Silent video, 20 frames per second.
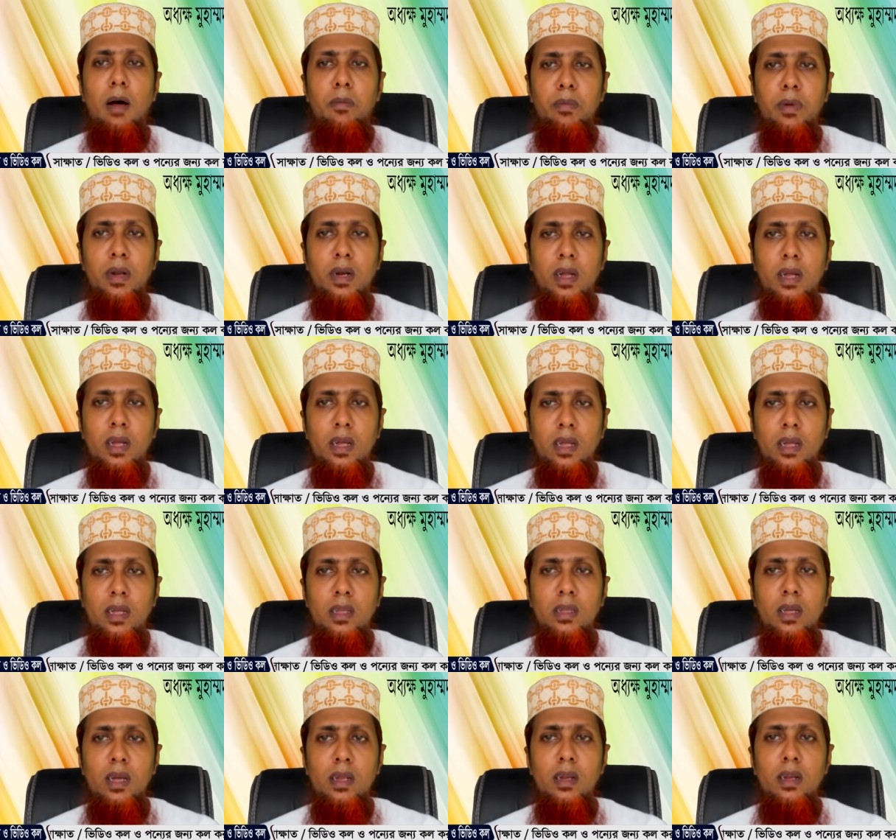আপনারা এই
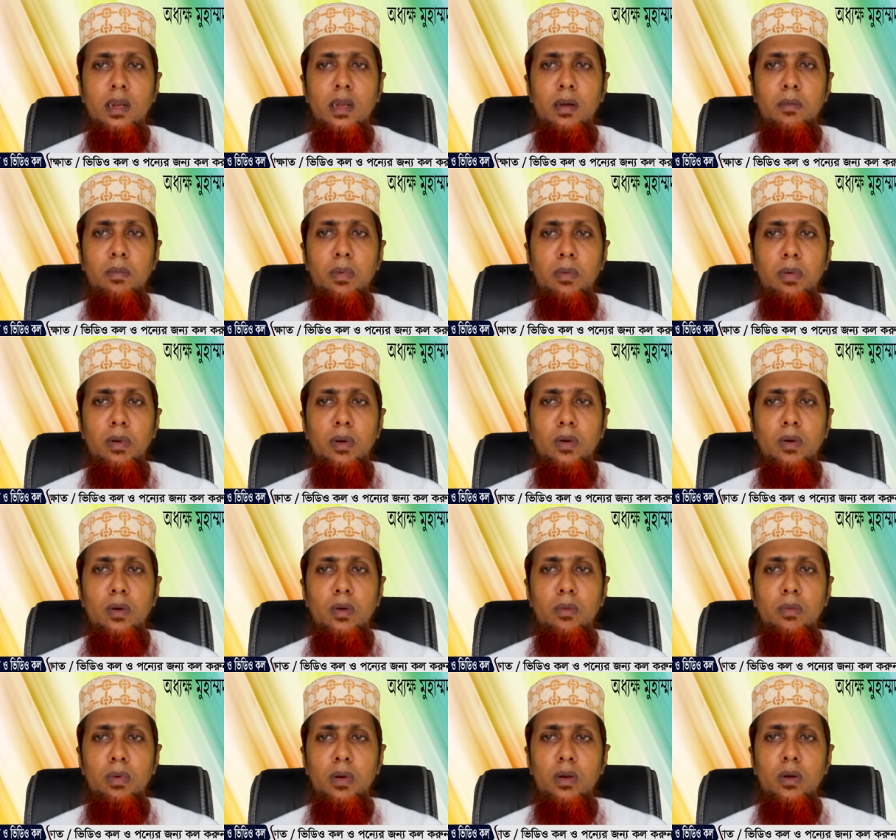চ্যানেলের বিভিন্ন
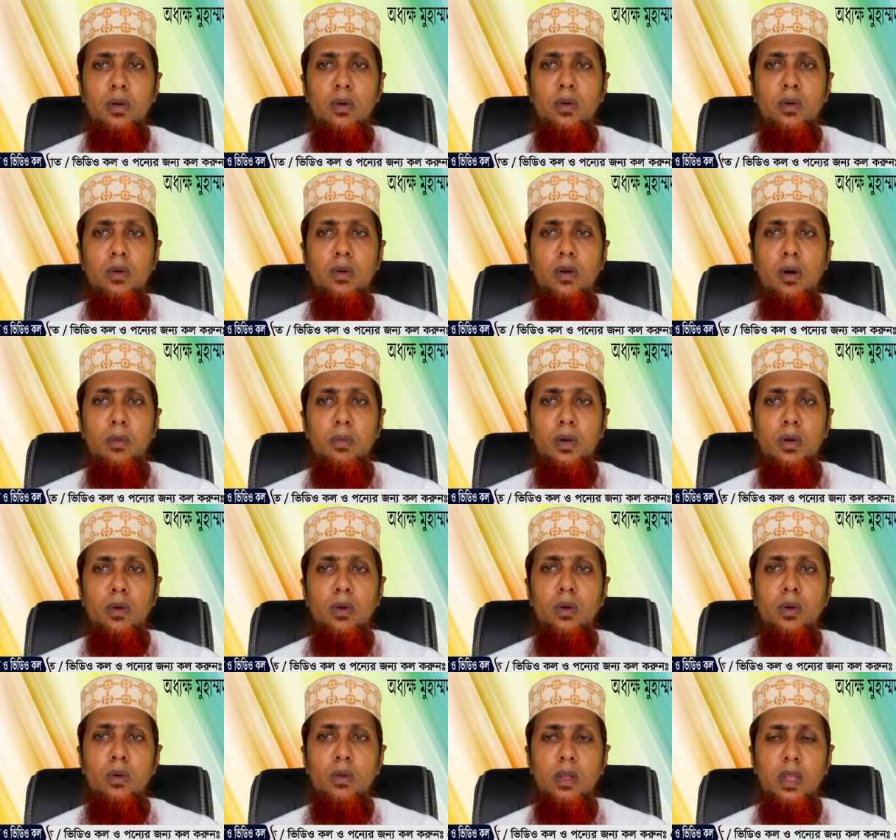ভিডিওর
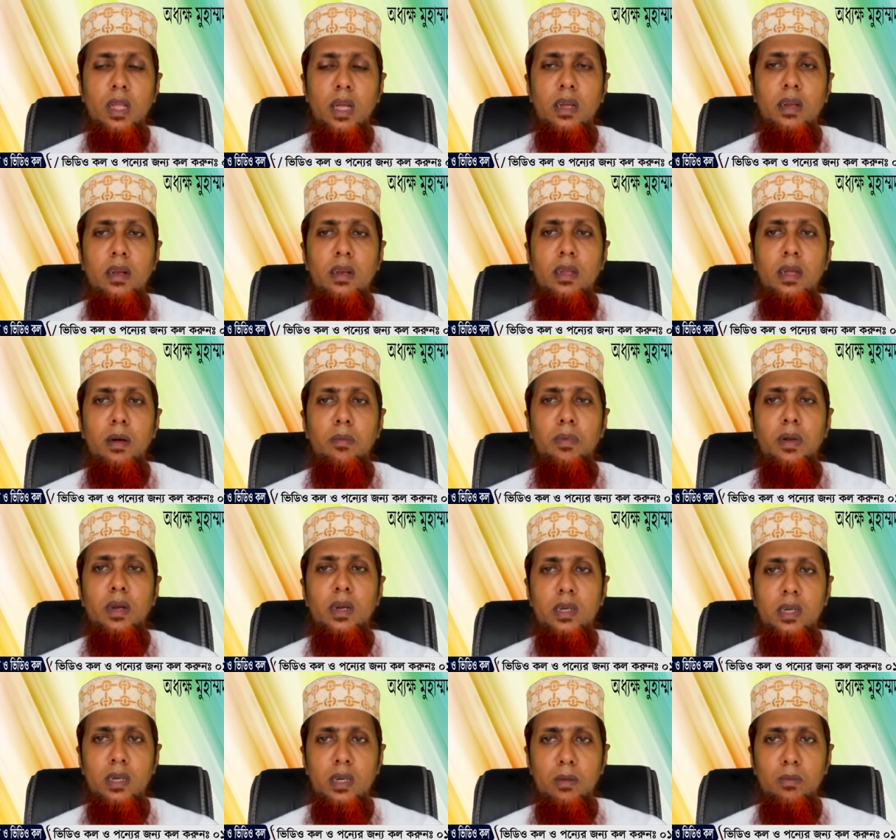কমেন্টগুলো দেখলেই
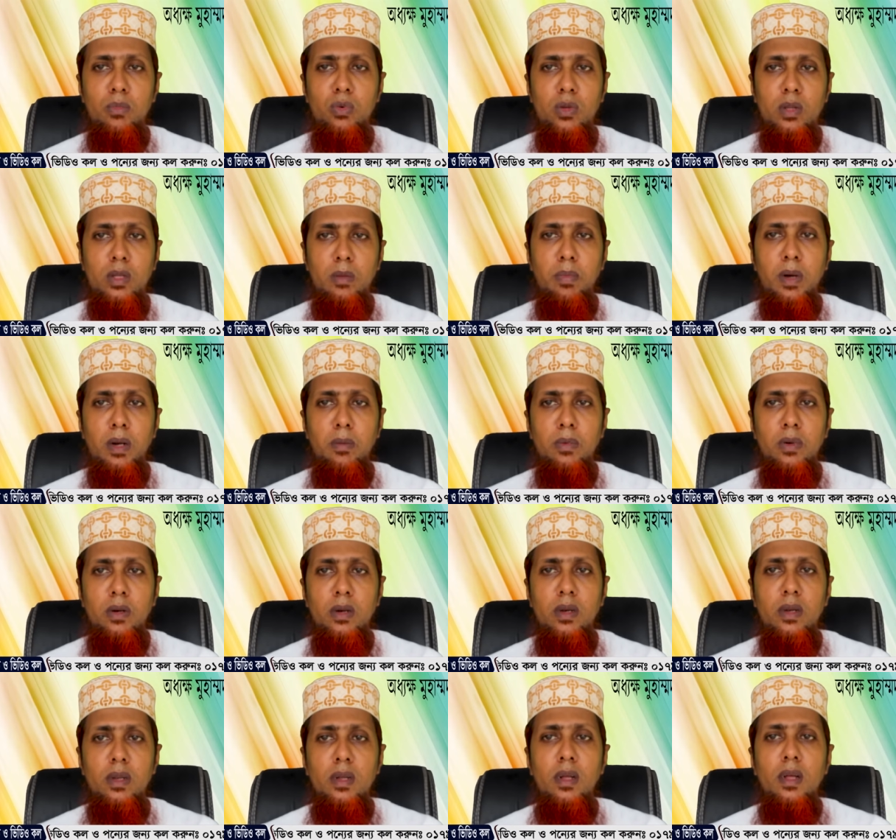আপনারা সেটা বুঝতে পারবেন
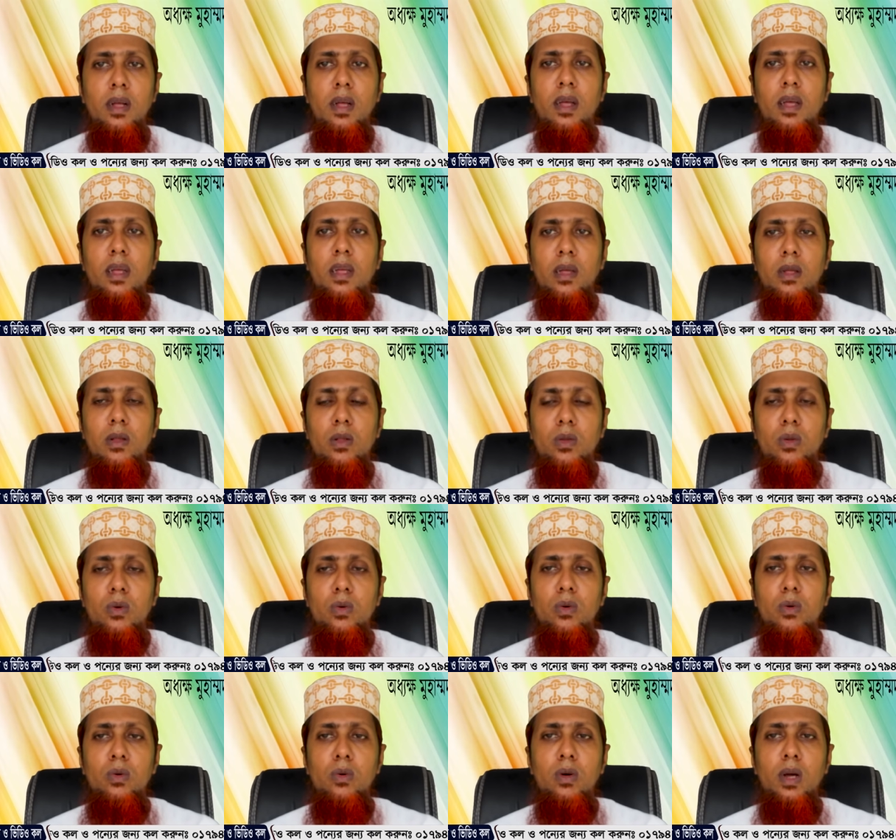কিন্তু
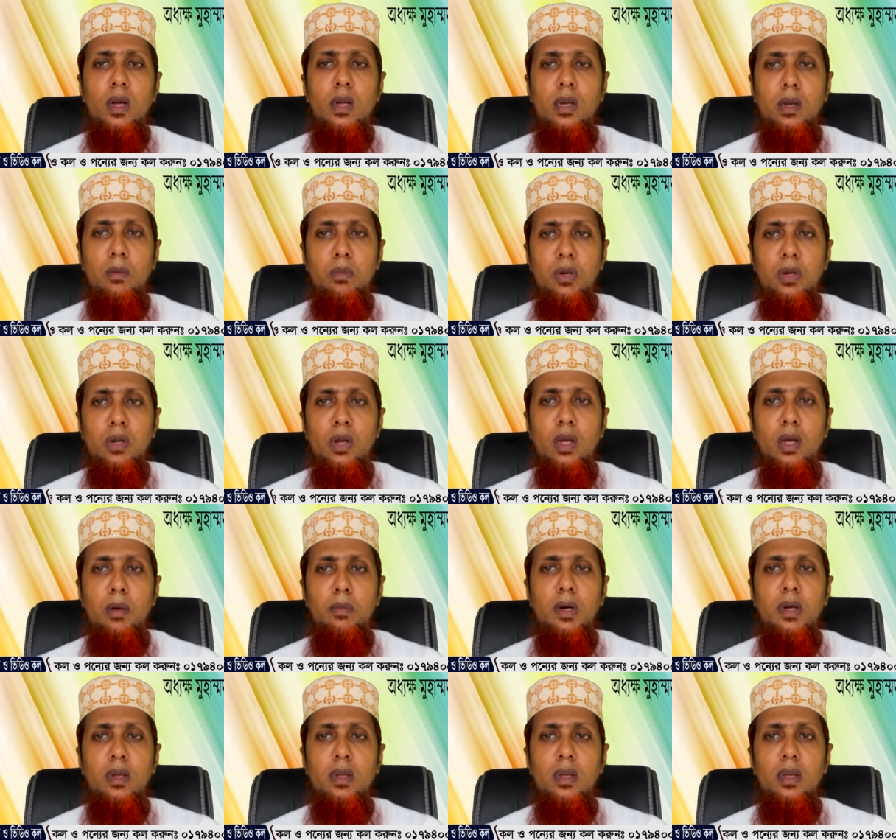একটা বিষয়
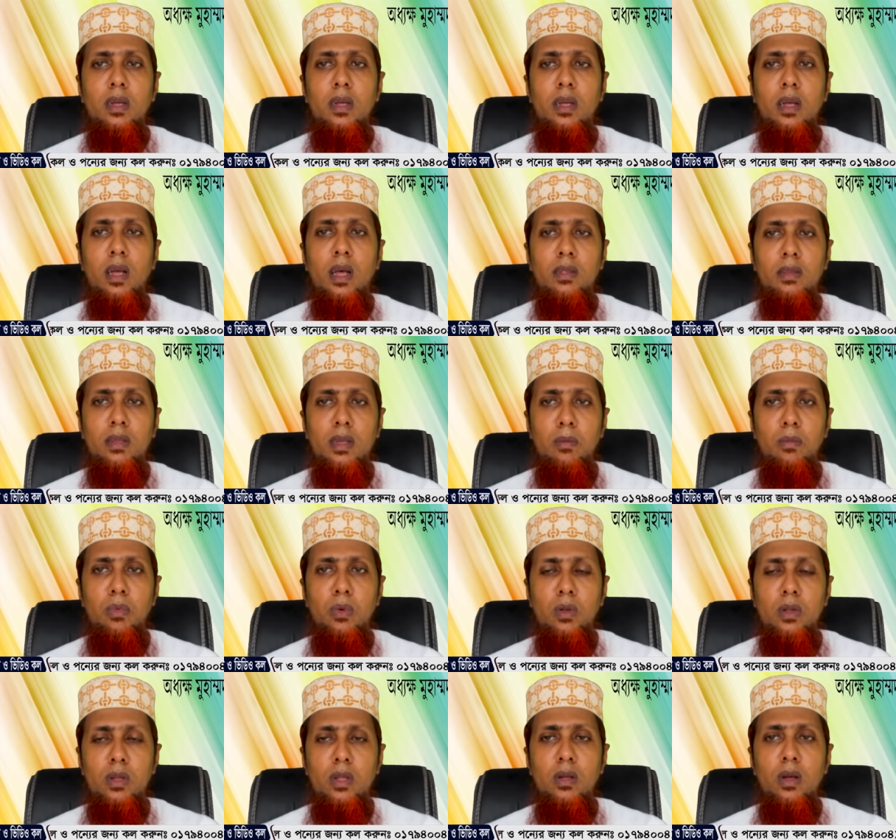আমাকে আজকে
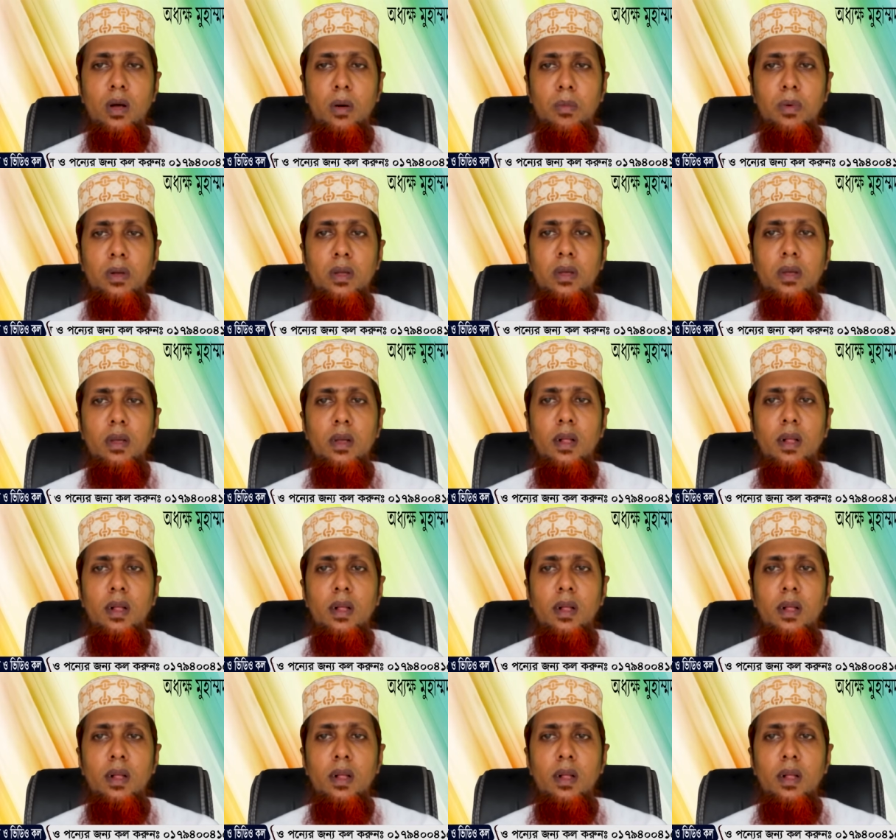বলতেই হবে